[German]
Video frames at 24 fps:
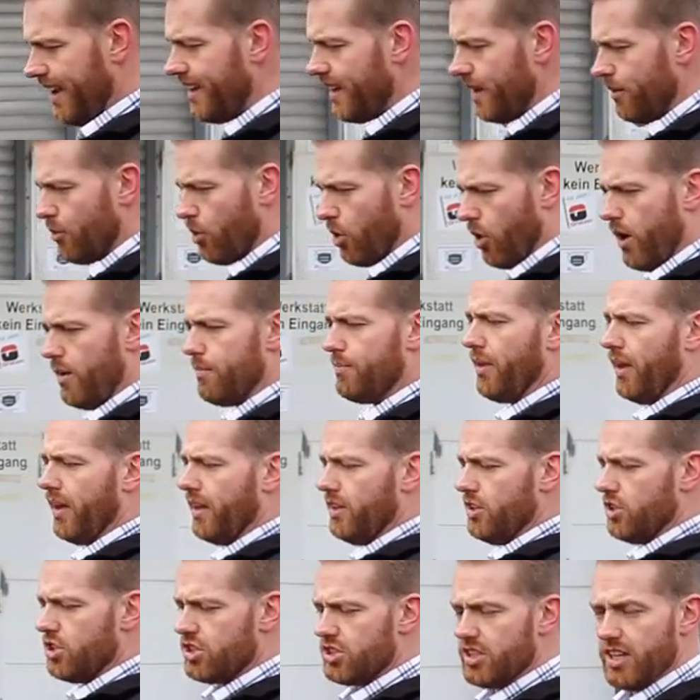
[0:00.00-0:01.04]
in dem Korb
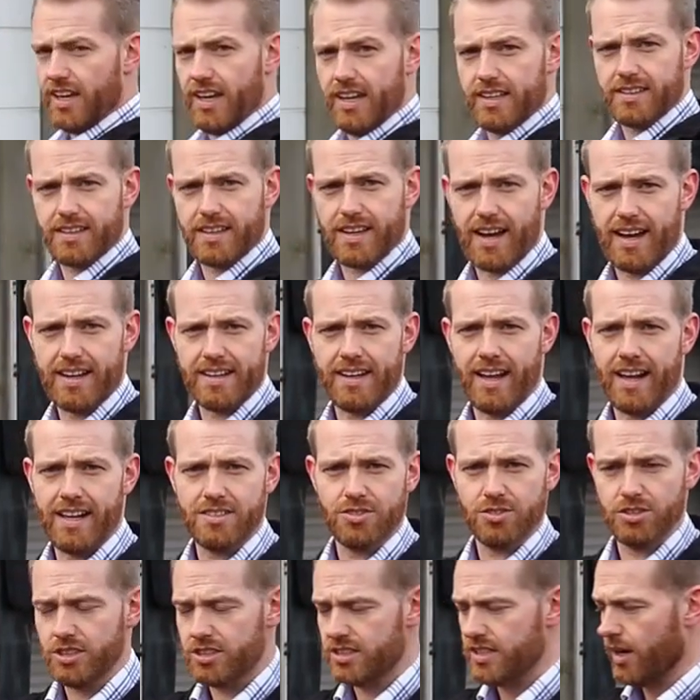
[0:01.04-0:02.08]
drinne steht, kann
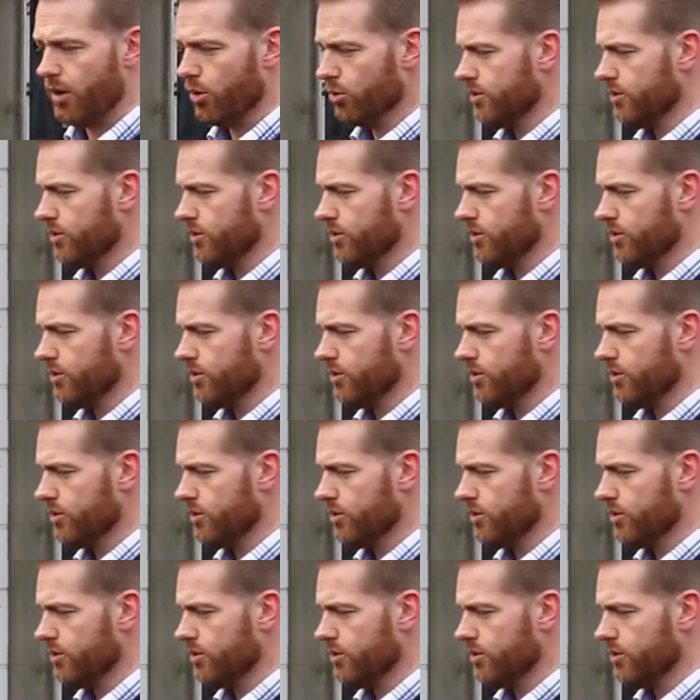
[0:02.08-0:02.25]
also nicht da